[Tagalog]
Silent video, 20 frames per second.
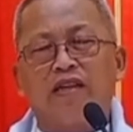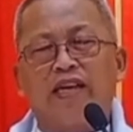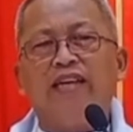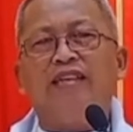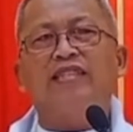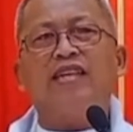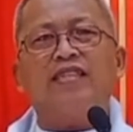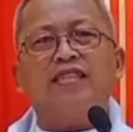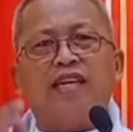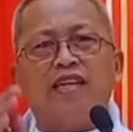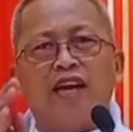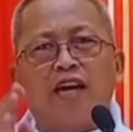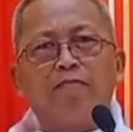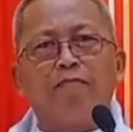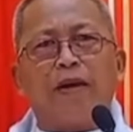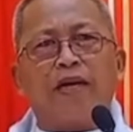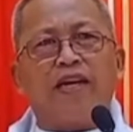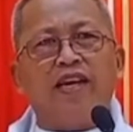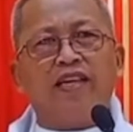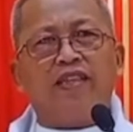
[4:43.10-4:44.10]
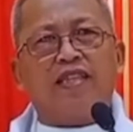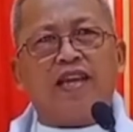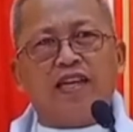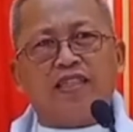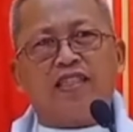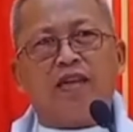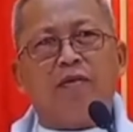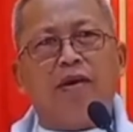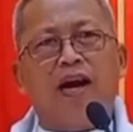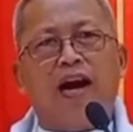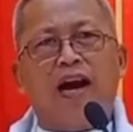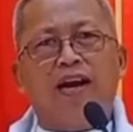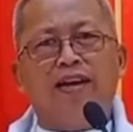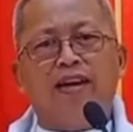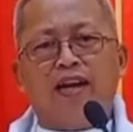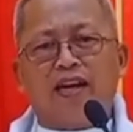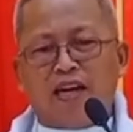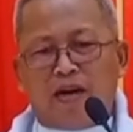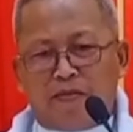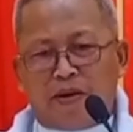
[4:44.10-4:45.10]
Kinsa sa nagpakita sa mga
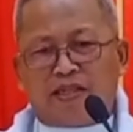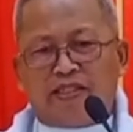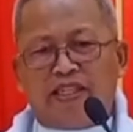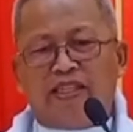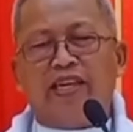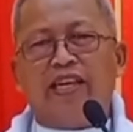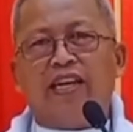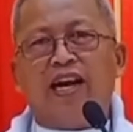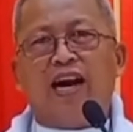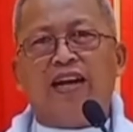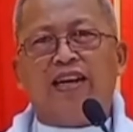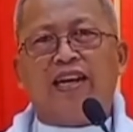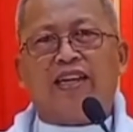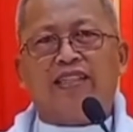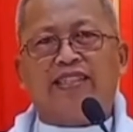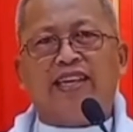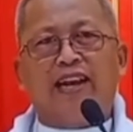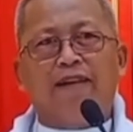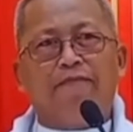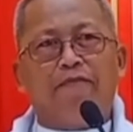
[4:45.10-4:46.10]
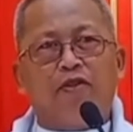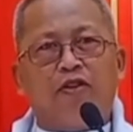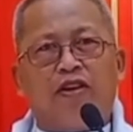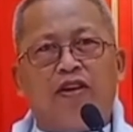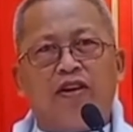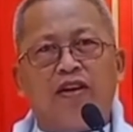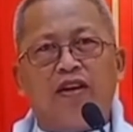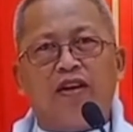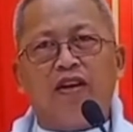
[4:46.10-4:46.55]
anak nga magsigig anag cellphone.